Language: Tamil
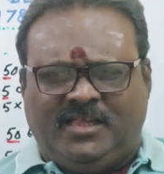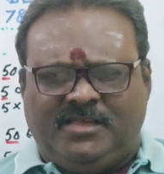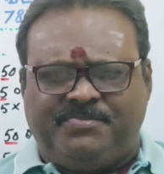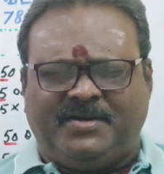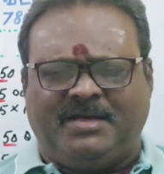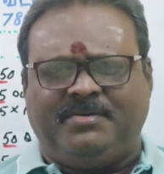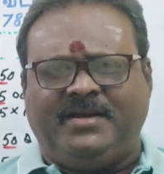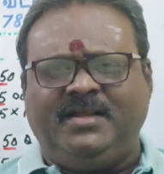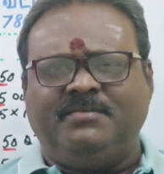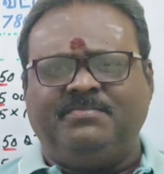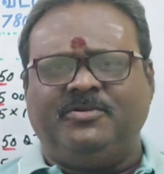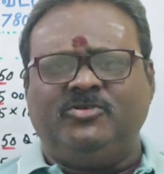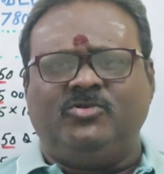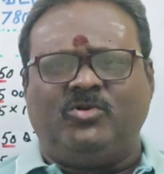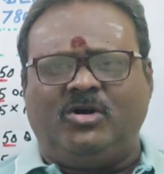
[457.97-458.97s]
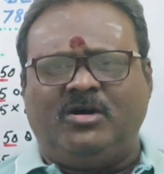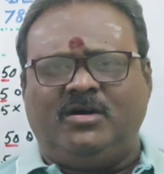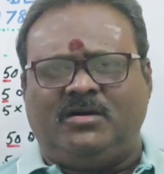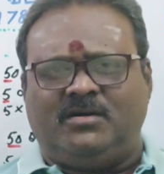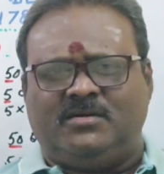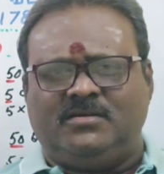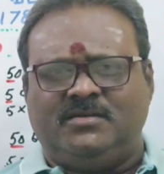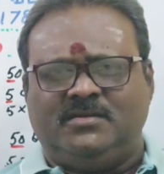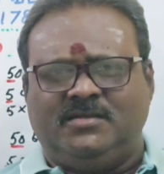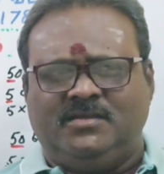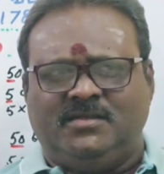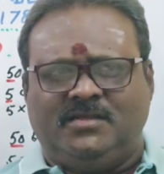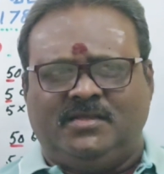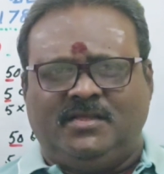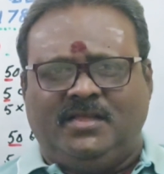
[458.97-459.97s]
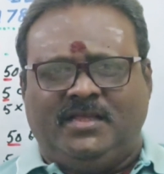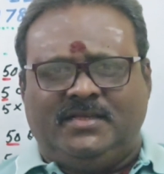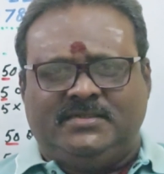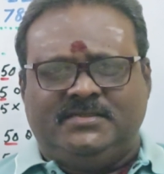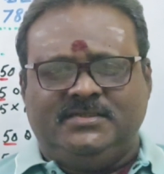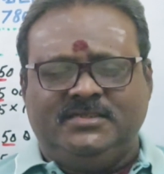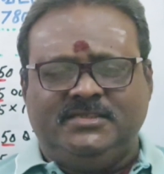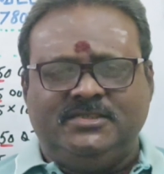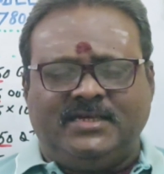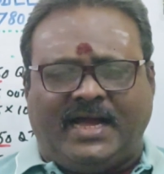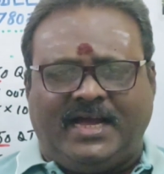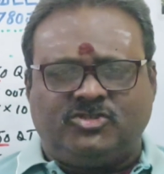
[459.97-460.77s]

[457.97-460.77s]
இப்போ நம்ம என்ன பண்ணுவோம் இது